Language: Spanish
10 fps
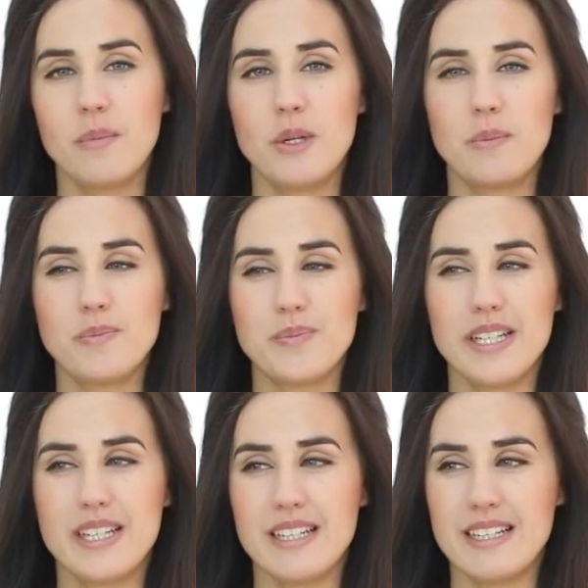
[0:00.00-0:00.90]
Bueno,
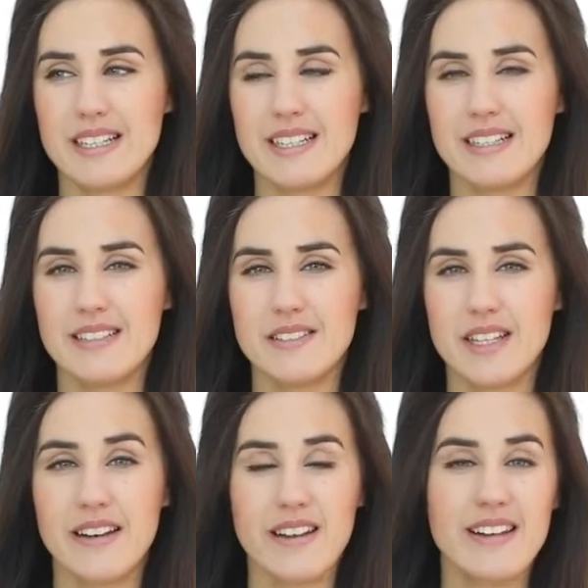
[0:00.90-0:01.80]
eh,
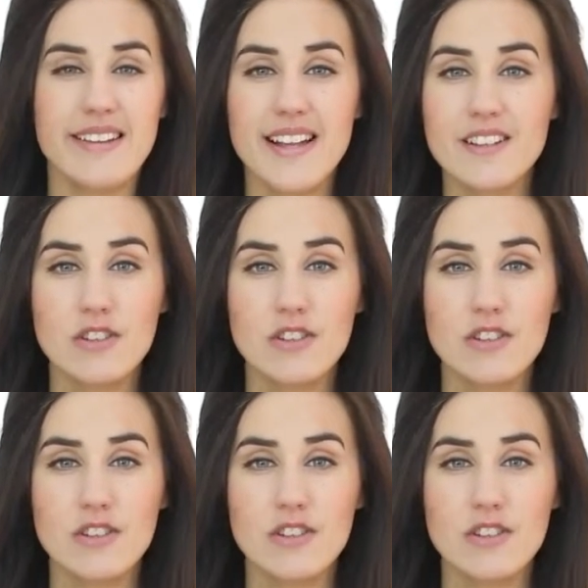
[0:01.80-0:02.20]
en realidad